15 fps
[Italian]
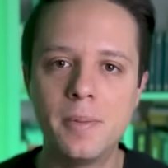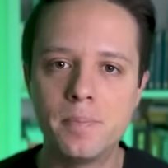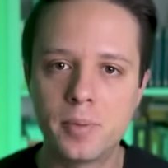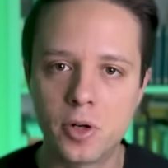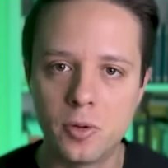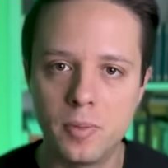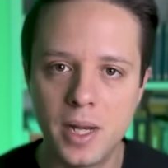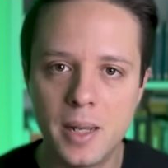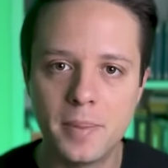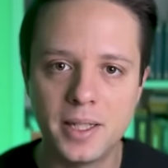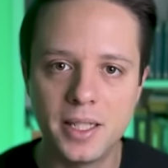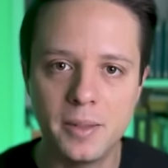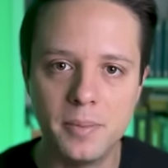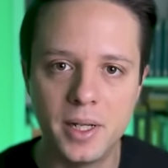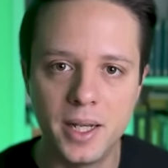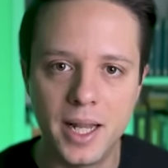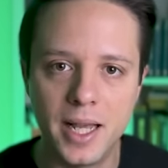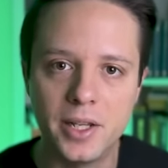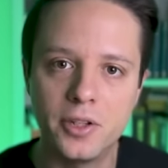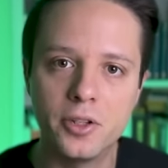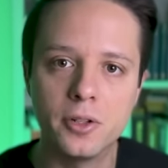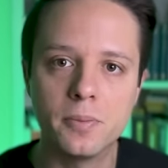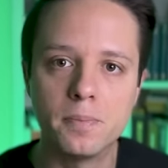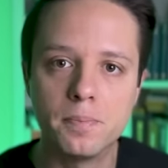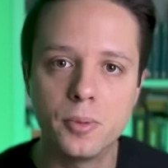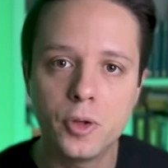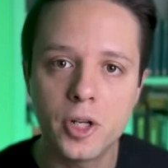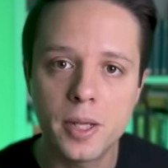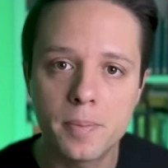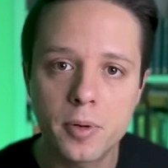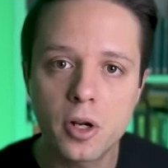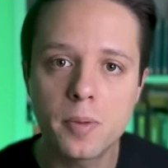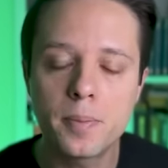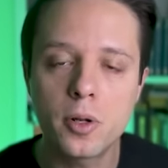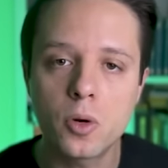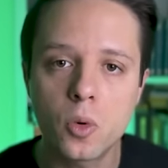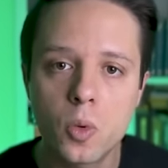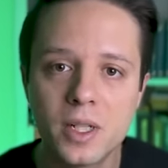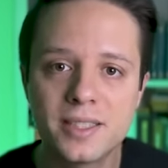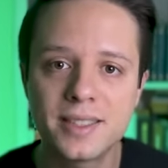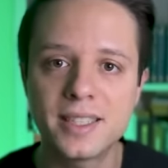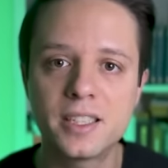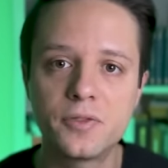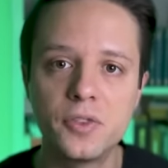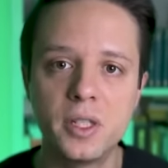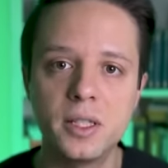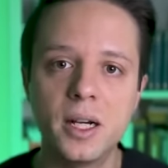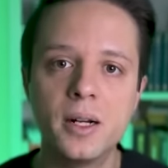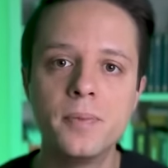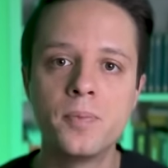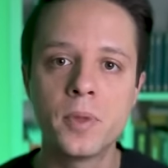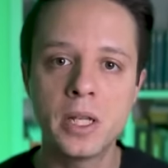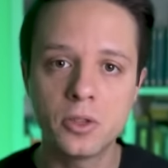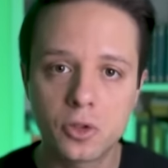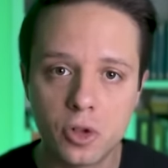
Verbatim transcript: Il problema del millennio pone proprio questa sfida,